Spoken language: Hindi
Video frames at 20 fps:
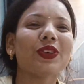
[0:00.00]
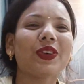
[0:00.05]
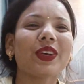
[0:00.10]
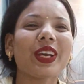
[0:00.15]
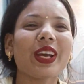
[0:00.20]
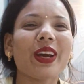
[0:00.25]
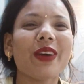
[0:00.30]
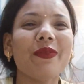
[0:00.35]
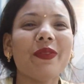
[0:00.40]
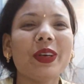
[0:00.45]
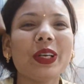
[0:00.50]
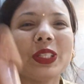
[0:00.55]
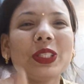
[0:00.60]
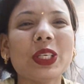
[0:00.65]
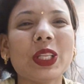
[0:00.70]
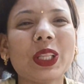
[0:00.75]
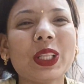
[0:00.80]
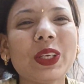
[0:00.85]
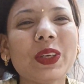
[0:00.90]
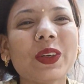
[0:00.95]
हो गया है बड़ी
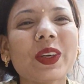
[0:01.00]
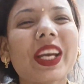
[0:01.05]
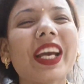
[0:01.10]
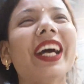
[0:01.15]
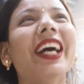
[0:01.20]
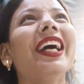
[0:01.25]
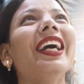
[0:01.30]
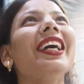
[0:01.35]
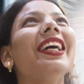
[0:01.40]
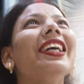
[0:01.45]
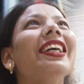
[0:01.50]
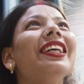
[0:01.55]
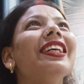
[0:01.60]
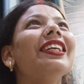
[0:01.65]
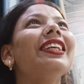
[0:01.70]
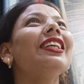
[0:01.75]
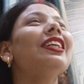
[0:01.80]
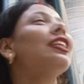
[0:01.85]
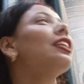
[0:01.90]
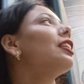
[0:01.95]
जल्दी हो गया
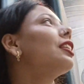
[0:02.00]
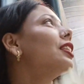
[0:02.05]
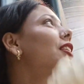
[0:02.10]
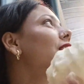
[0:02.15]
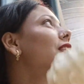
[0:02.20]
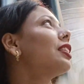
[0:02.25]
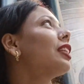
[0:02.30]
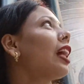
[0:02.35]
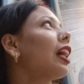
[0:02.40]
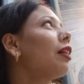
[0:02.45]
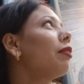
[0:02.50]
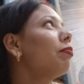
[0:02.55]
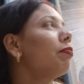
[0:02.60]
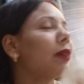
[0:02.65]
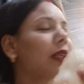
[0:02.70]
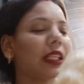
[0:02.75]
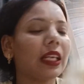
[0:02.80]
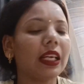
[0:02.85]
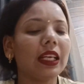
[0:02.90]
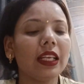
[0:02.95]
टाइम हाँ,
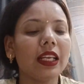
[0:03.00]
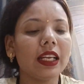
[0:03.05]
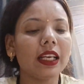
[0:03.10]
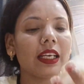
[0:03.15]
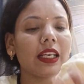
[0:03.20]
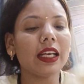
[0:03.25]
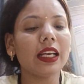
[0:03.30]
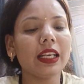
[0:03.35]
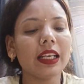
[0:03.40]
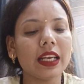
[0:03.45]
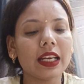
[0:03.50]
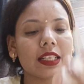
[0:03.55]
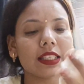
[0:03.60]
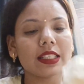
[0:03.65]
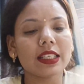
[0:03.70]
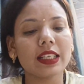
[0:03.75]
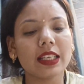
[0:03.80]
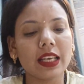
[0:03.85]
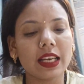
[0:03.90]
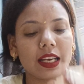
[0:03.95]
पता ही नहीं लग रहा है कहाँ
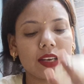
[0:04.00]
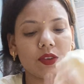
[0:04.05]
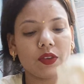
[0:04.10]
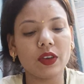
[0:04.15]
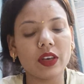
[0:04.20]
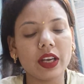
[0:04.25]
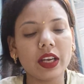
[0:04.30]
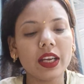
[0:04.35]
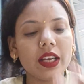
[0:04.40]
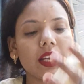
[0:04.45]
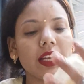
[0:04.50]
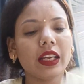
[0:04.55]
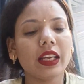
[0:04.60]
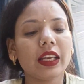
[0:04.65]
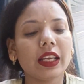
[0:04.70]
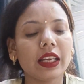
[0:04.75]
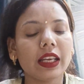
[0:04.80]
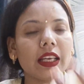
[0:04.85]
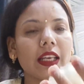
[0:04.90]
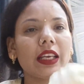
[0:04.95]
से क्या हो रहा है
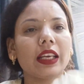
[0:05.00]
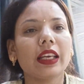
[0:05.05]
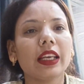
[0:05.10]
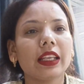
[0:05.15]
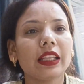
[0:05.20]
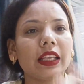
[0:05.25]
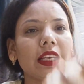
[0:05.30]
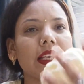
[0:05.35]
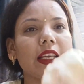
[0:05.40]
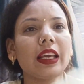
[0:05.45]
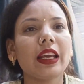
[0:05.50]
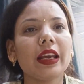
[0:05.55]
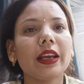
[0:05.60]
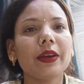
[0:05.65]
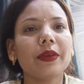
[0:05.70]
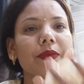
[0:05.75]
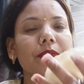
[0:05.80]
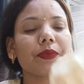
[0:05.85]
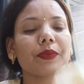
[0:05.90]
देखिए